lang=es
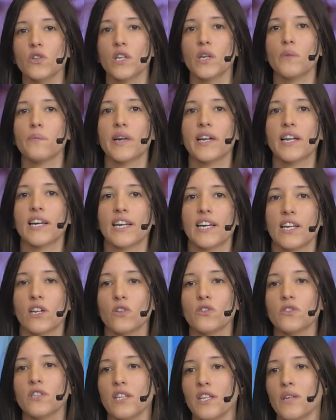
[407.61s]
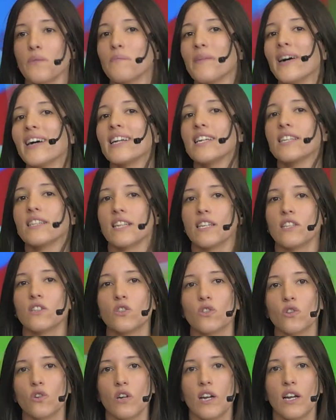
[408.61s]
y para que no se dispare
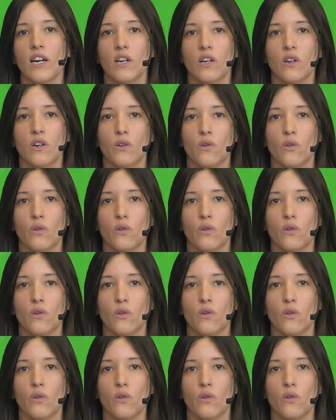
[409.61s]
tanto la